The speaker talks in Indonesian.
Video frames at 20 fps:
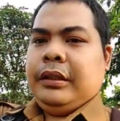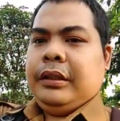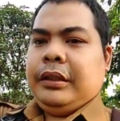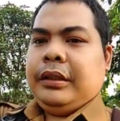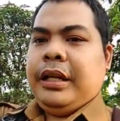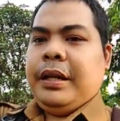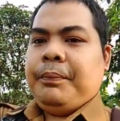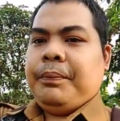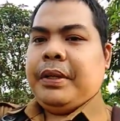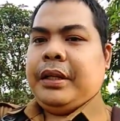
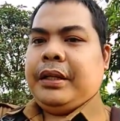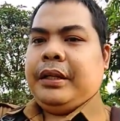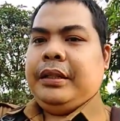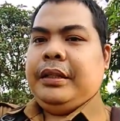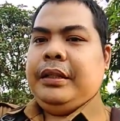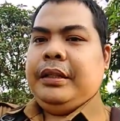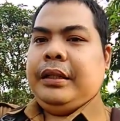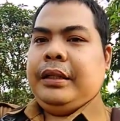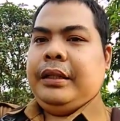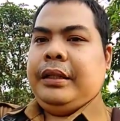kenapa?
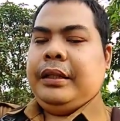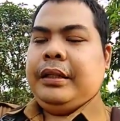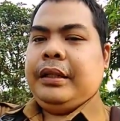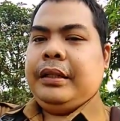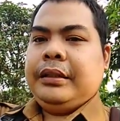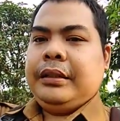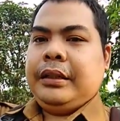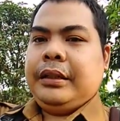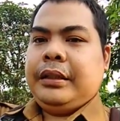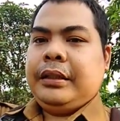Ini
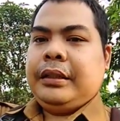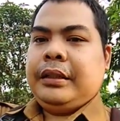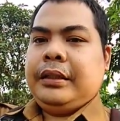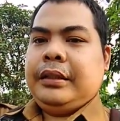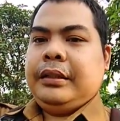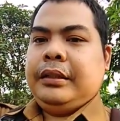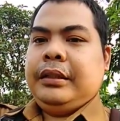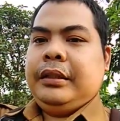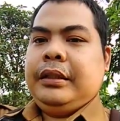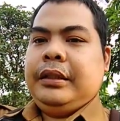kritikan
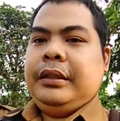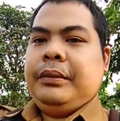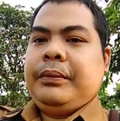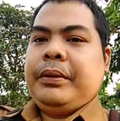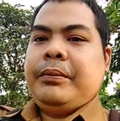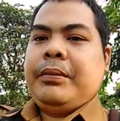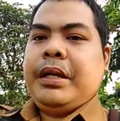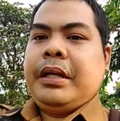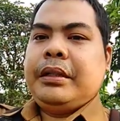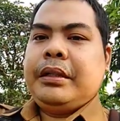saya. Ini
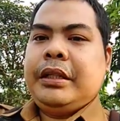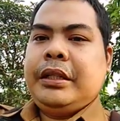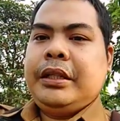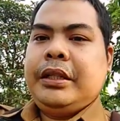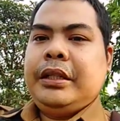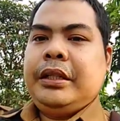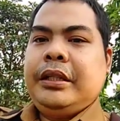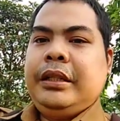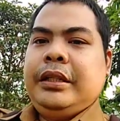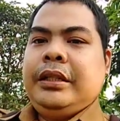memang
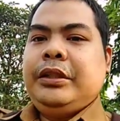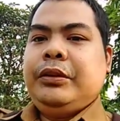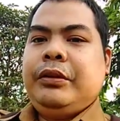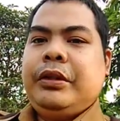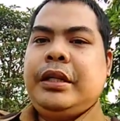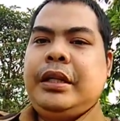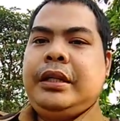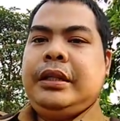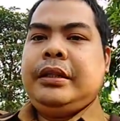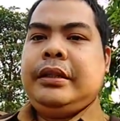dari ini
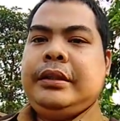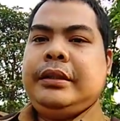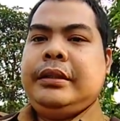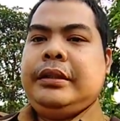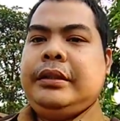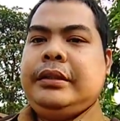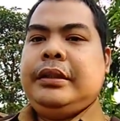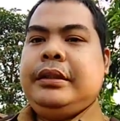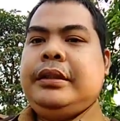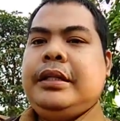sudah
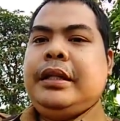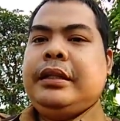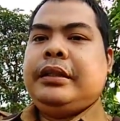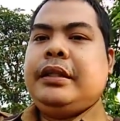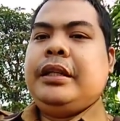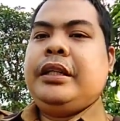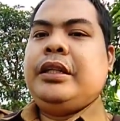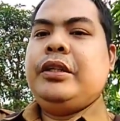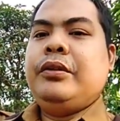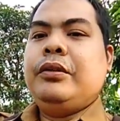sejak
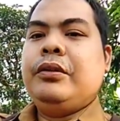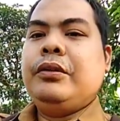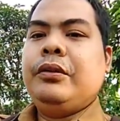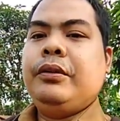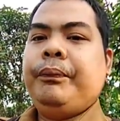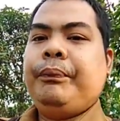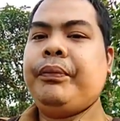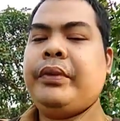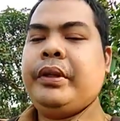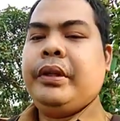dari dulu.
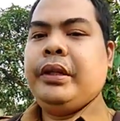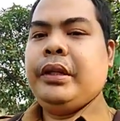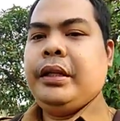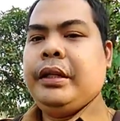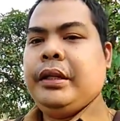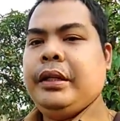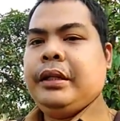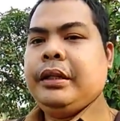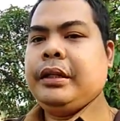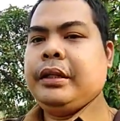
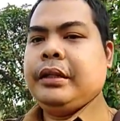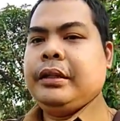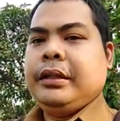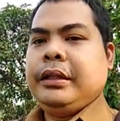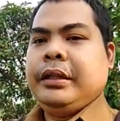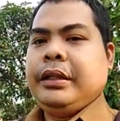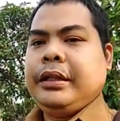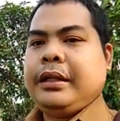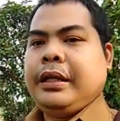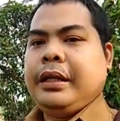
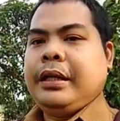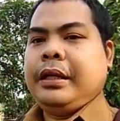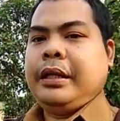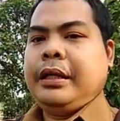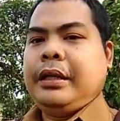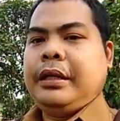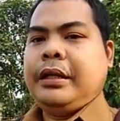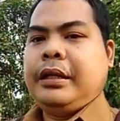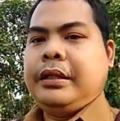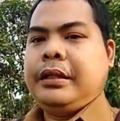Ketika
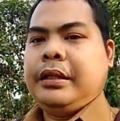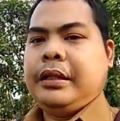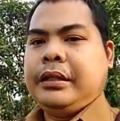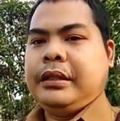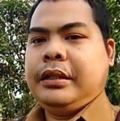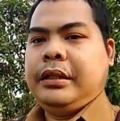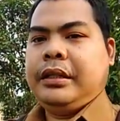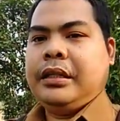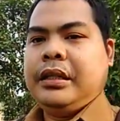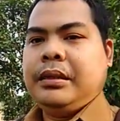ada yang
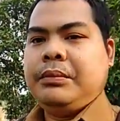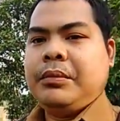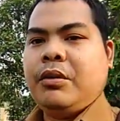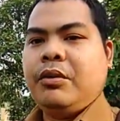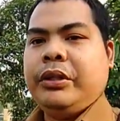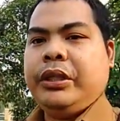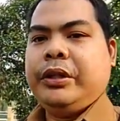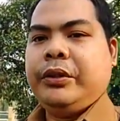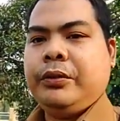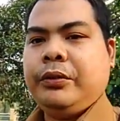tidak
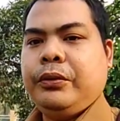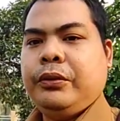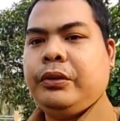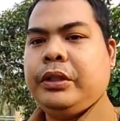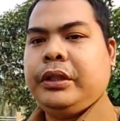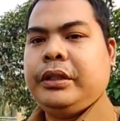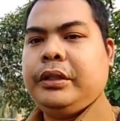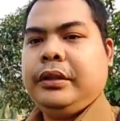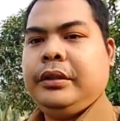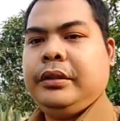mau
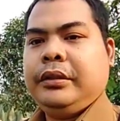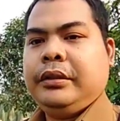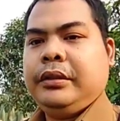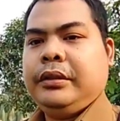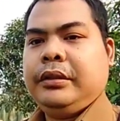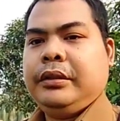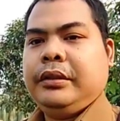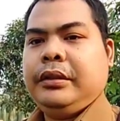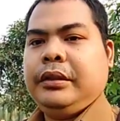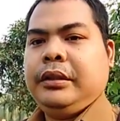ikut,
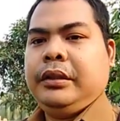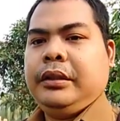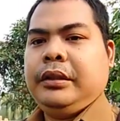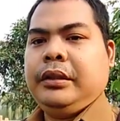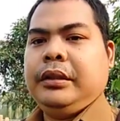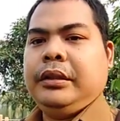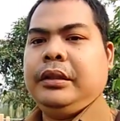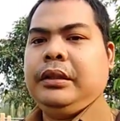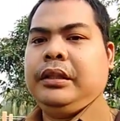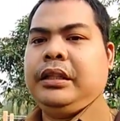
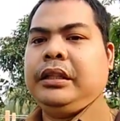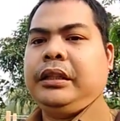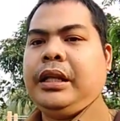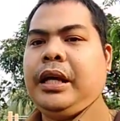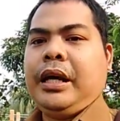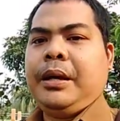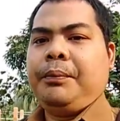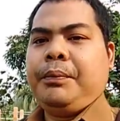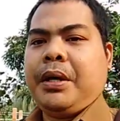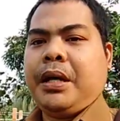eh,
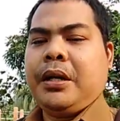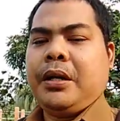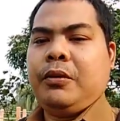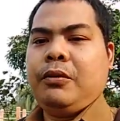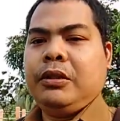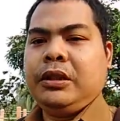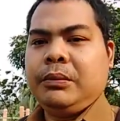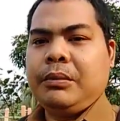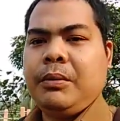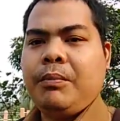tetap
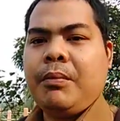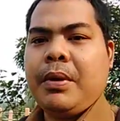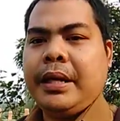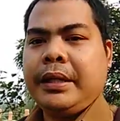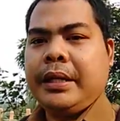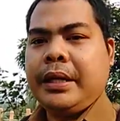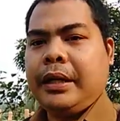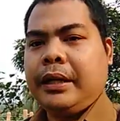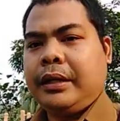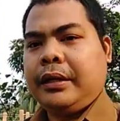harus
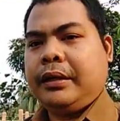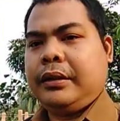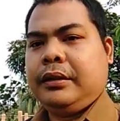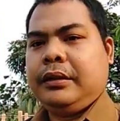membayar.